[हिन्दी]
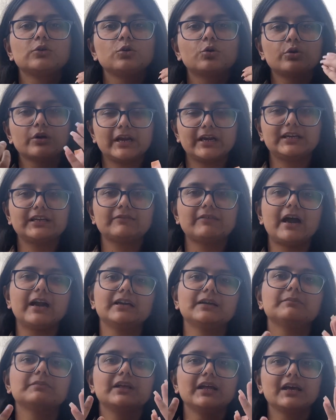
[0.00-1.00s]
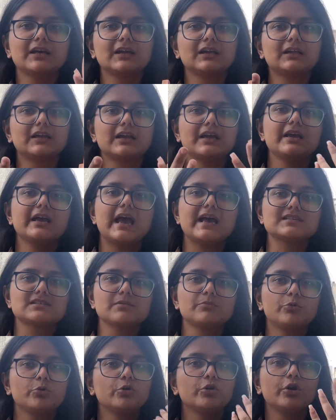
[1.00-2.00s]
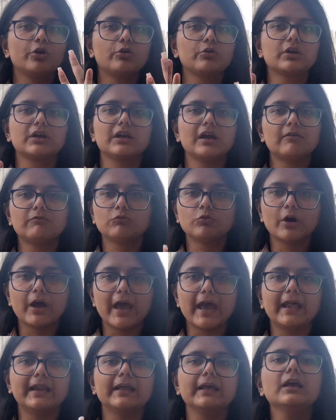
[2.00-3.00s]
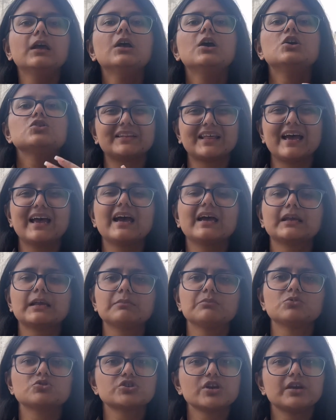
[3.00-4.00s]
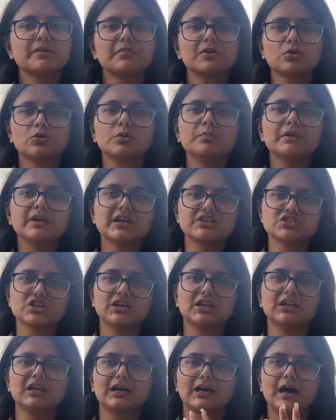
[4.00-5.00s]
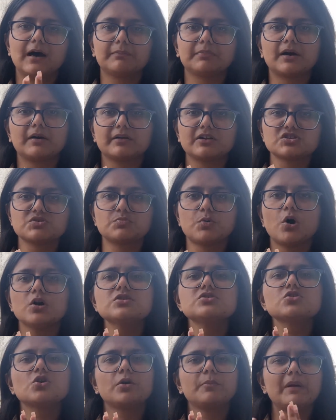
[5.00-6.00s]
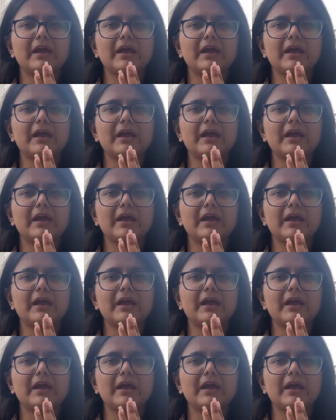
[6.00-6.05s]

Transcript: लुक्रेटिव आइटम दे करके ऐसे बोल रहे हो कि अब वो है नहीं बताया कि मुझे ये बिल्कुल भी अच्छा नहीं लगा आपका रिस्पॉन्स और